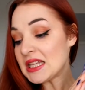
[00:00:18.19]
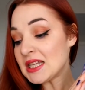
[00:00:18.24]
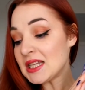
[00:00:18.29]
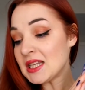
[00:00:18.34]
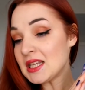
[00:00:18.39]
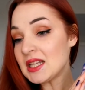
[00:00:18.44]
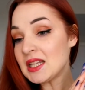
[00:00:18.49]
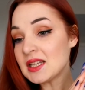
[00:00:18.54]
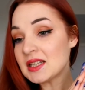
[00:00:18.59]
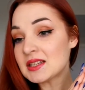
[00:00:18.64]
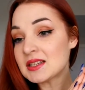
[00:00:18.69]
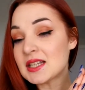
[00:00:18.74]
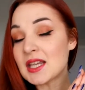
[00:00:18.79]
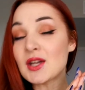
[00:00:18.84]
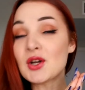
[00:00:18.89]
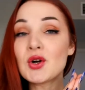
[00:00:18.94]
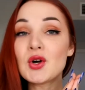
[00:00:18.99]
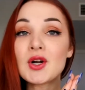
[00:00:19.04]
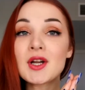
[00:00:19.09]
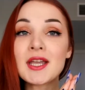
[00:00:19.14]
Y
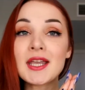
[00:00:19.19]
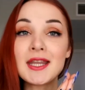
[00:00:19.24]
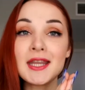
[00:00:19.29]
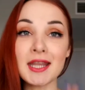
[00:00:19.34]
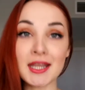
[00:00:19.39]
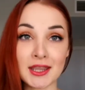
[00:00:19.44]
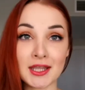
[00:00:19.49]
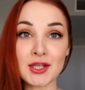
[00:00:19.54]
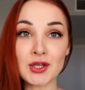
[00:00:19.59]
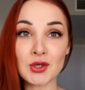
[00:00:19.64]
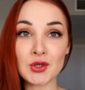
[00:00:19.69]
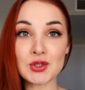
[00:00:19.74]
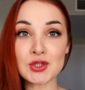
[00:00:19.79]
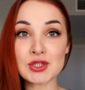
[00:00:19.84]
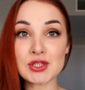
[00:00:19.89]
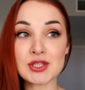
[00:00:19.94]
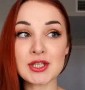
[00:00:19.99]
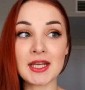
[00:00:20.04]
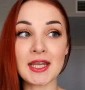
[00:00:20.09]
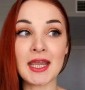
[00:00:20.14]
tengo que
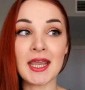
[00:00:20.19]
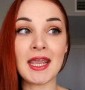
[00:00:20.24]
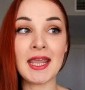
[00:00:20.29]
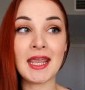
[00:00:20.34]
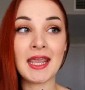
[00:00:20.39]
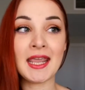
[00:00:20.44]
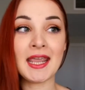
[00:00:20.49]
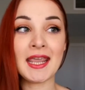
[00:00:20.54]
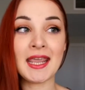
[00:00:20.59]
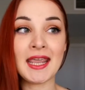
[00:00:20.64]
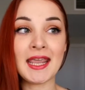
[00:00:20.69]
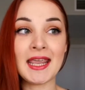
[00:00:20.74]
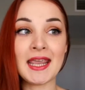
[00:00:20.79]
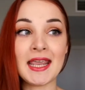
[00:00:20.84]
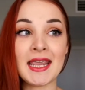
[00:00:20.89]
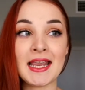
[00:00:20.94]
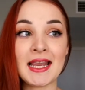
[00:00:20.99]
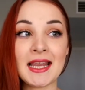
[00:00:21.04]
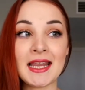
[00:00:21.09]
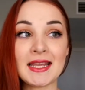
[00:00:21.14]
deciros
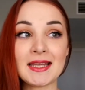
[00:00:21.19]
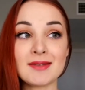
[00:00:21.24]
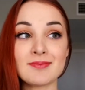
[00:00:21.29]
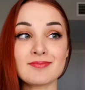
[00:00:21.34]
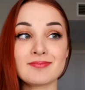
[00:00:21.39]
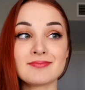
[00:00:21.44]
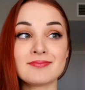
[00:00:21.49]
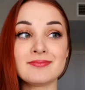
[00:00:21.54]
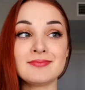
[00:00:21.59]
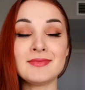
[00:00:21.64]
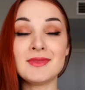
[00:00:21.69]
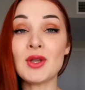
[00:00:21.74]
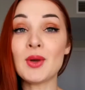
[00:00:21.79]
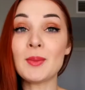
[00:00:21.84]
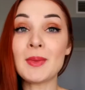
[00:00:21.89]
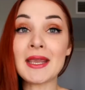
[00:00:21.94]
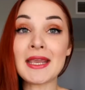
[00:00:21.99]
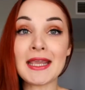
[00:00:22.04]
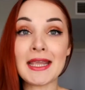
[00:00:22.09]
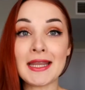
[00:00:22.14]
que no
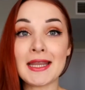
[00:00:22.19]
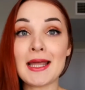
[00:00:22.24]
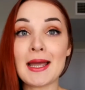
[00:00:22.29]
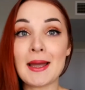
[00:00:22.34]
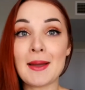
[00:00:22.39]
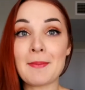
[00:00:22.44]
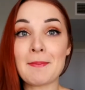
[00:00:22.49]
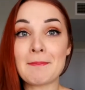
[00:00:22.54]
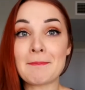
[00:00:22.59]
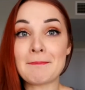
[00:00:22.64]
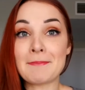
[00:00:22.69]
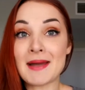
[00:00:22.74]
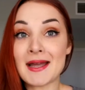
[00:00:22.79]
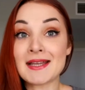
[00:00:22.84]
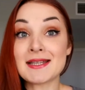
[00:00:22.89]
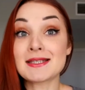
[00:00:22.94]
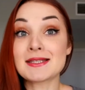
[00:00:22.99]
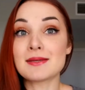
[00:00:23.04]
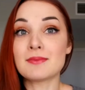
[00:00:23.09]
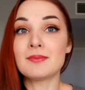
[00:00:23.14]
me queda
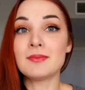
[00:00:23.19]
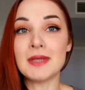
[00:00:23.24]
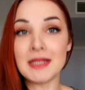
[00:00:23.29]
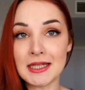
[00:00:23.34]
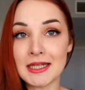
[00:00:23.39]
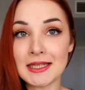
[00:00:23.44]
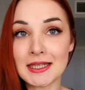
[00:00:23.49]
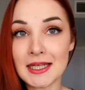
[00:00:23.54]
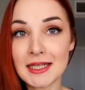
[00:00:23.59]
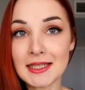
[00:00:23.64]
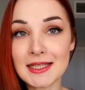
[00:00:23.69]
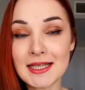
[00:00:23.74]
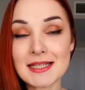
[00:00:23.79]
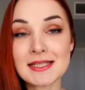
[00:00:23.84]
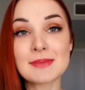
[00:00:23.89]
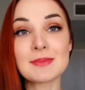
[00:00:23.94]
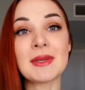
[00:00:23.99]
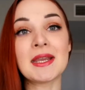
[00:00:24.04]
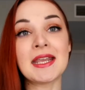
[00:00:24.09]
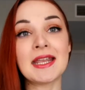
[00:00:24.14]
más mini
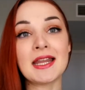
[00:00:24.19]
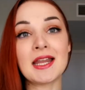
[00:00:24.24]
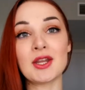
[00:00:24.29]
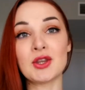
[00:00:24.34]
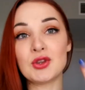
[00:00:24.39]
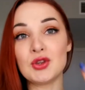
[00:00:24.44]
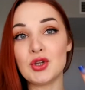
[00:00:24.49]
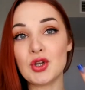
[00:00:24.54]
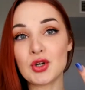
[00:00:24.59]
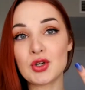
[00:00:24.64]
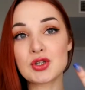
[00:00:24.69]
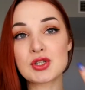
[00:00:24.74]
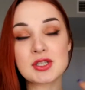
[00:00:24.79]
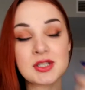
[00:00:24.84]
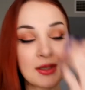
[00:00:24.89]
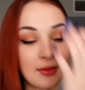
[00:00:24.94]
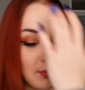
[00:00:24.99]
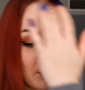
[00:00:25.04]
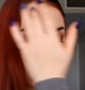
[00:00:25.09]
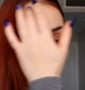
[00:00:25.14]
tallas, me quedan
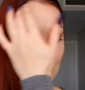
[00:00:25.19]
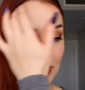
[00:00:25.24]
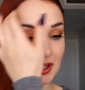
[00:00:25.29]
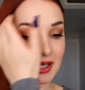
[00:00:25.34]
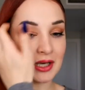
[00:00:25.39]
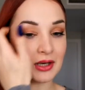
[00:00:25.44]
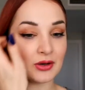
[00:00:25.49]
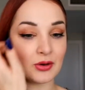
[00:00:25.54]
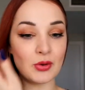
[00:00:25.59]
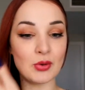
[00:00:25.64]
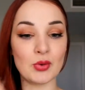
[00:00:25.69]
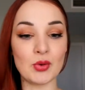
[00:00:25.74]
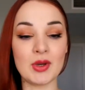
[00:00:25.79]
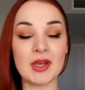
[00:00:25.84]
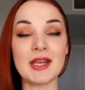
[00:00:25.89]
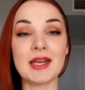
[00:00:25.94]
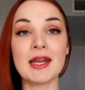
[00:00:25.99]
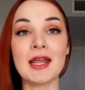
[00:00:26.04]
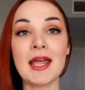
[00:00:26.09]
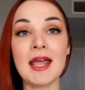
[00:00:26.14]
dos por
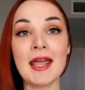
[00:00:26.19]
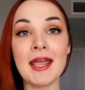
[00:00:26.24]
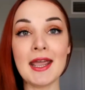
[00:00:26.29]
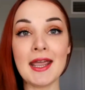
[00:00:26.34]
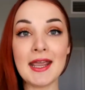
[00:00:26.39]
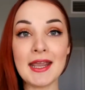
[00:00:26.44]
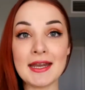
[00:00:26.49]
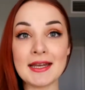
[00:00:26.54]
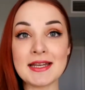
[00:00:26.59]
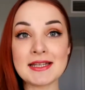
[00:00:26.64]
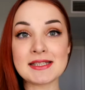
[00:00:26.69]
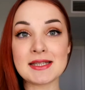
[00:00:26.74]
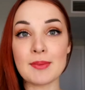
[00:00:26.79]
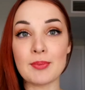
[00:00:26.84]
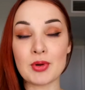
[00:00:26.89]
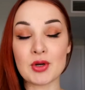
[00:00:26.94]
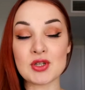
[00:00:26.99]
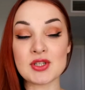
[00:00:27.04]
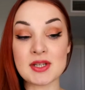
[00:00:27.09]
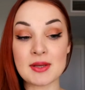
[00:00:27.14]
incluir en este
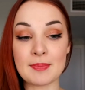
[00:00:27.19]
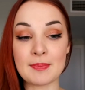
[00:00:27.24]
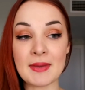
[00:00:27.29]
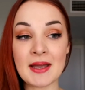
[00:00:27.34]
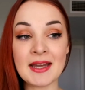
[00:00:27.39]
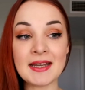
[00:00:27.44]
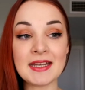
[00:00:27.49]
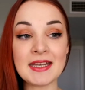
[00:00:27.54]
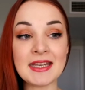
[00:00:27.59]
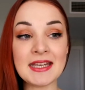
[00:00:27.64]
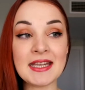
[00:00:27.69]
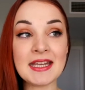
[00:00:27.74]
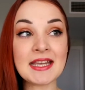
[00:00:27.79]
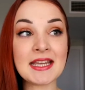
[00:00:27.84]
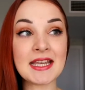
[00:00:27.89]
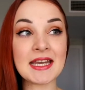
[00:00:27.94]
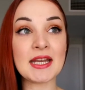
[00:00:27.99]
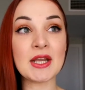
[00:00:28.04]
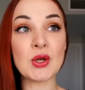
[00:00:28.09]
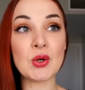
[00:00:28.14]
Project Pan y
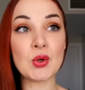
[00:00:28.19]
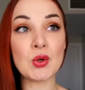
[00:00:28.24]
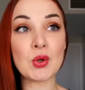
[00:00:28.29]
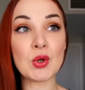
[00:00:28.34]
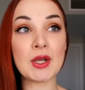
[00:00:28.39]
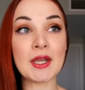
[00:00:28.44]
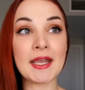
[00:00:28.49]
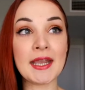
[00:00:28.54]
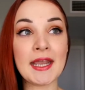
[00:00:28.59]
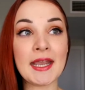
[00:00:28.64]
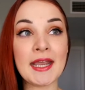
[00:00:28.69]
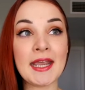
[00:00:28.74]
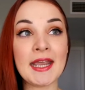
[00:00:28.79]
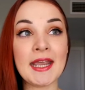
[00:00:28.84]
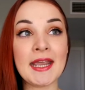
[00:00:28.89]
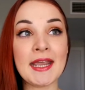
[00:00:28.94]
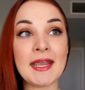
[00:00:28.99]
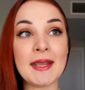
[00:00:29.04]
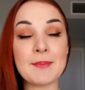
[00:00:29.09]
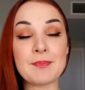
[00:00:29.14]
creo
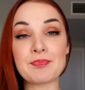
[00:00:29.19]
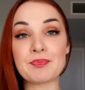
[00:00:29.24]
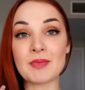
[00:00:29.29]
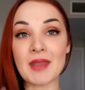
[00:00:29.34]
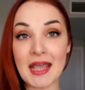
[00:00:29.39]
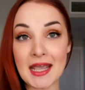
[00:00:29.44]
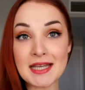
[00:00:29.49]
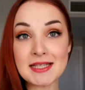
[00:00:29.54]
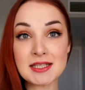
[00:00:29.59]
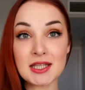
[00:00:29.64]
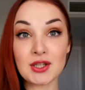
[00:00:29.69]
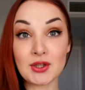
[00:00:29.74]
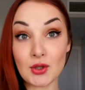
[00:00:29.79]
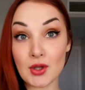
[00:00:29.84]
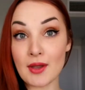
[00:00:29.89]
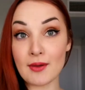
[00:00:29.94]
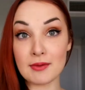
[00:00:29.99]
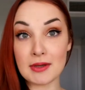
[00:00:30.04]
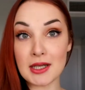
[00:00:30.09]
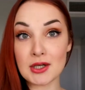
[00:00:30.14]
que este
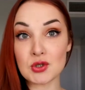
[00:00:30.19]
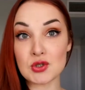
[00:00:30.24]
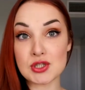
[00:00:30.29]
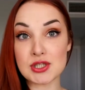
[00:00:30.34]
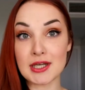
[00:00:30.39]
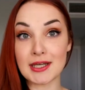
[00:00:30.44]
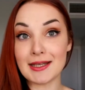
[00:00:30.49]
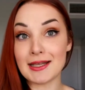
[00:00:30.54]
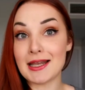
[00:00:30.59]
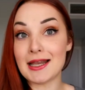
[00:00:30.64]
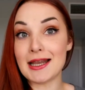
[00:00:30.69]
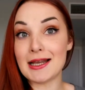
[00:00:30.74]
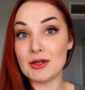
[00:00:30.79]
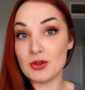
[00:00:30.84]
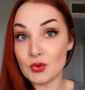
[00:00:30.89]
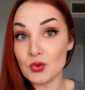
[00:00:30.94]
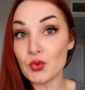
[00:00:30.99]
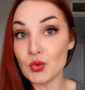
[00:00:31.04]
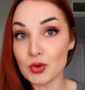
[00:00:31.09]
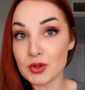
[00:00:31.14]
todavía no sería
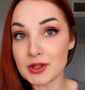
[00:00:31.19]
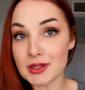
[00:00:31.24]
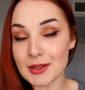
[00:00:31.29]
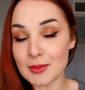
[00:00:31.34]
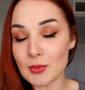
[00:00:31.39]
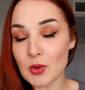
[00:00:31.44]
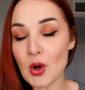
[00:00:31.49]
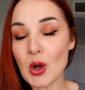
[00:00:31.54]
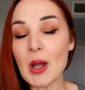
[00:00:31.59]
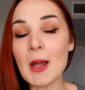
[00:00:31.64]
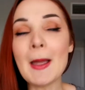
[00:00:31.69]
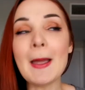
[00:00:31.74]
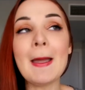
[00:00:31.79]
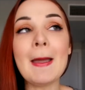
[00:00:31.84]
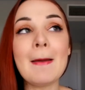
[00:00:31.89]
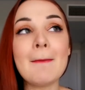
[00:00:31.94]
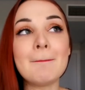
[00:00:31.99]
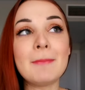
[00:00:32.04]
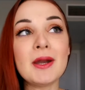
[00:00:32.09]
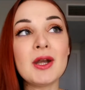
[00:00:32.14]
el último,
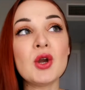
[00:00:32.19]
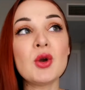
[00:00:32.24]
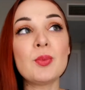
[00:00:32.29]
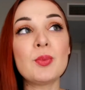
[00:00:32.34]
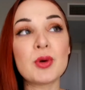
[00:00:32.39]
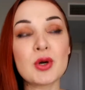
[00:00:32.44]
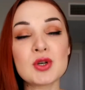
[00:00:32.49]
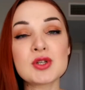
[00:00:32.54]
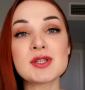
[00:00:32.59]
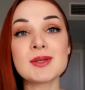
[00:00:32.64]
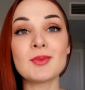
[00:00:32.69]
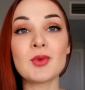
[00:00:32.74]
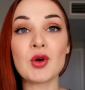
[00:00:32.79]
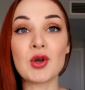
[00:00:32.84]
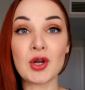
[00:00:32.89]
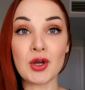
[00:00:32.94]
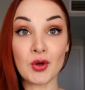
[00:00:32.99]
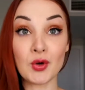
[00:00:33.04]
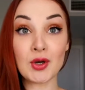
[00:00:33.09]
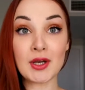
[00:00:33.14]
pero el próximo
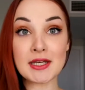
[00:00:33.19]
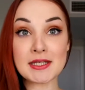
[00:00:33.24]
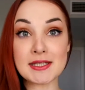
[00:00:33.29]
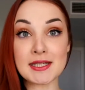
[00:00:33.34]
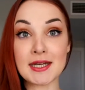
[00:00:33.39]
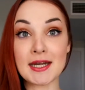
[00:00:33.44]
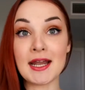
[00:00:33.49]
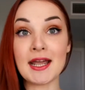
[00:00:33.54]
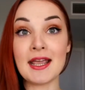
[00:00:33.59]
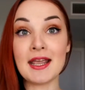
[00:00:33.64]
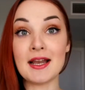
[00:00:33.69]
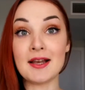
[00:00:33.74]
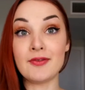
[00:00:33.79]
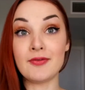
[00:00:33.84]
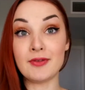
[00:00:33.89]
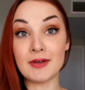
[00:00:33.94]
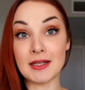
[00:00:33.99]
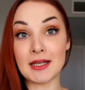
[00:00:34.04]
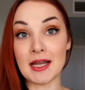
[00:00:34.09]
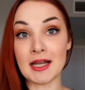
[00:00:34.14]
creo que será el
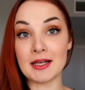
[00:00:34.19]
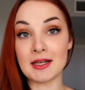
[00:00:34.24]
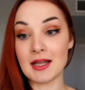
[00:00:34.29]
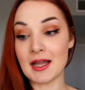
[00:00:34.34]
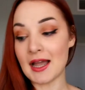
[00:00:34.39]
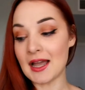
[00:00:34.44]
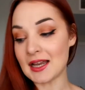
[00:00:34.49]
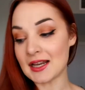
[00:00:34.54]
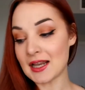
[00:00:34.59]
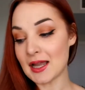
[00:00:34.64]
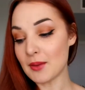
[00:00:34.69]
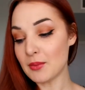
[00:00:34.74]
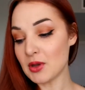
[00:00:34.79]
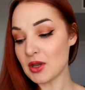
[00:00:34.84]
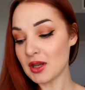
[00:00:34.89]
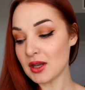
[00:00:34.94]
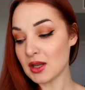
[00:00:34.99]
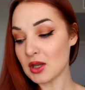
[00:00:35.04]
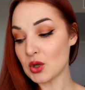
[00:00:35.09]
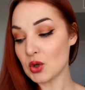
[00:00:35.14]
final.
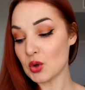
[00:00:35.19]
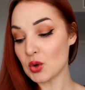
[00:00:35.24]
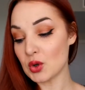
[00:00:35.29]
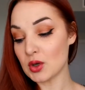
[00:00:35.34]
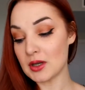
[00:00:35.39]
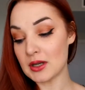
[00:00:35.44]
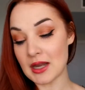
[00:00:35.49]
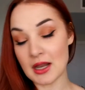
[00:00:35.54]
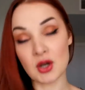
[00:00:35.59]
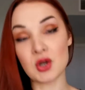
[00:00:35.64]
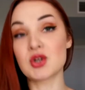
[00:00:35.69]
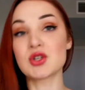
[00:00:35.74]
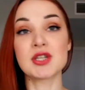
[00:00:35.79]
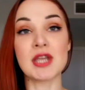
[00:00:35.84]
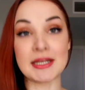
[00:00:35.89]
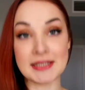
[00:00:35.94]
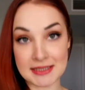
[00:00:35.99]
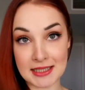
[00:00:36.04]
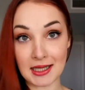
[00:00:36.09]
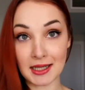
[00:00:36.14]
Acabe las
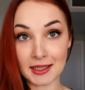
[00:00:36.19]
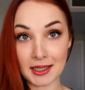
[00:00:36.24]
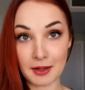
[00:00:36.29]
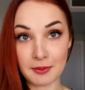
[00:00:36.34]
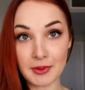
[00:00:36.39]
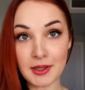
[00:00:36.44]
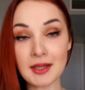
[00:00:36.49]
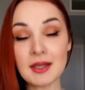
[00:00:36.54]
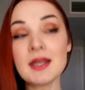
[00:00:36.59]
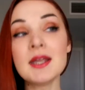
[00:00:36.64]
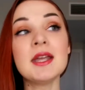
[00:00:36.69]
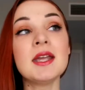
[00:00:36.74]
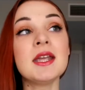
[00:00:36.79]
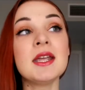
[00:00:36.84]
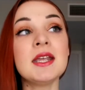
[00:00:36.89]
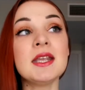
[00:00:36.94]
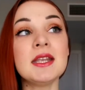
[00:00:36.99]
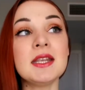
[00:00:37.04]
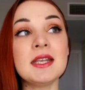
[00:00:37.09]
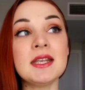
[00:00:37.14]
cosas que acabe
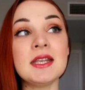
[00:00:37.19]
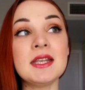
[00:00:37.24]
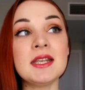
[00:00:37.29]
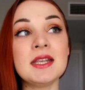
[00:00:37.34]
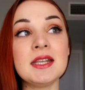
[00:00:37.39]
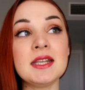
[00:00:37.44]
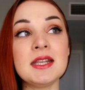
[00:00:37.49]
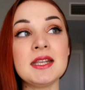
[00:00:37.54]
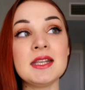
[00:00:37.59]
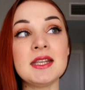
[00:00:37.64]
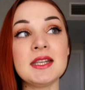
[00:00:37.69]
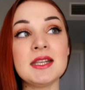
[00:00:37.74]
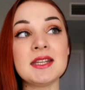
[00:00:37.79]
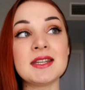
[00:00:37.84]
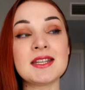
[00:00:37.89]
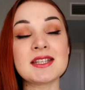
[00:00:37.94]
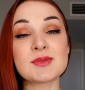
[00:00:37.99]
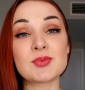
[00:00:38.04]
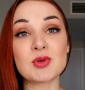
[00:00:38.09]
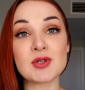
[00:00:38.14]
y
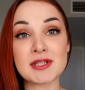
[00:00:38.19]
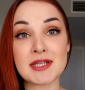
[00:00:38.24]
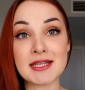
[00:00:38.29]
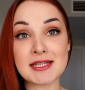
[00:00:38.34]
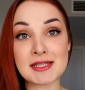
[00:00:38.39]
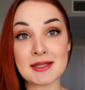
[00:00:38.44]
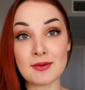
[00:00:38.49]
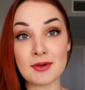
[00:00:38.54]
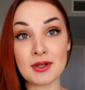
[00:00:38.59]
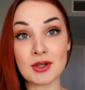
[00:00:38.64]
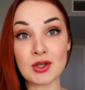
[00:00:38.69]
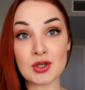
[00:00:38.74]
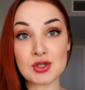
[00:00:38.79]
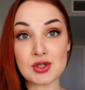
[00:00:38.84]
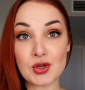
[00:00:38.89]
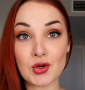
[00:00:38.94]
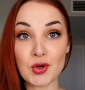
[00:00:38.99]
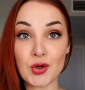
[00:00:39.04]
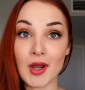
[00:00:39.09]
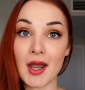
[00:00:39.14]
después de este vídeo
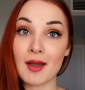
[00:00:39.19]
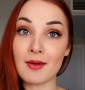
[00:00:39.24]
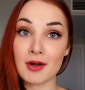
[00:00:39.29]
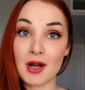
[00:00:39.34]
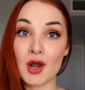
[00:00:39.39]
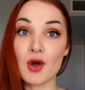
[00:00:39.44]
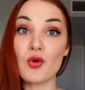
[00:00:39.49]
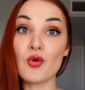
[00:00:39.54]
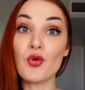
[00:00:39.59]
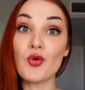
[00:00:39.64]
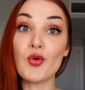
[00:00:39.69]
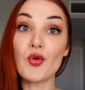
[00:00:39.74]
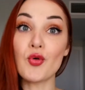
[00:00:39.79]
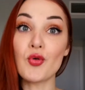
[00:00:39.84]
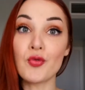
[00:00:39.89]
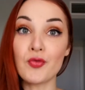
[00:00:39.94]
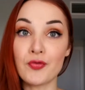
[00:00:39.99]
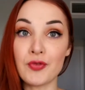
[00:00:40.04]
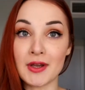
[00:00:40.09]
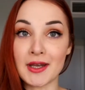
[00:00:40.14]
solo habrá
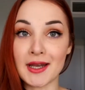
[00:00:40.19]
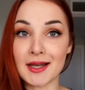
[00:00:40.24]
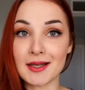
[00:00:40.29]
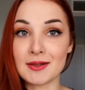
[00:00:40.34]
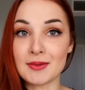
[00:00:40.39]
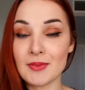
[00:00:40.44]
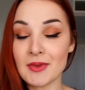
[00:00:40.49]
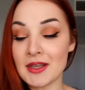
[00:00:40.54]
un final.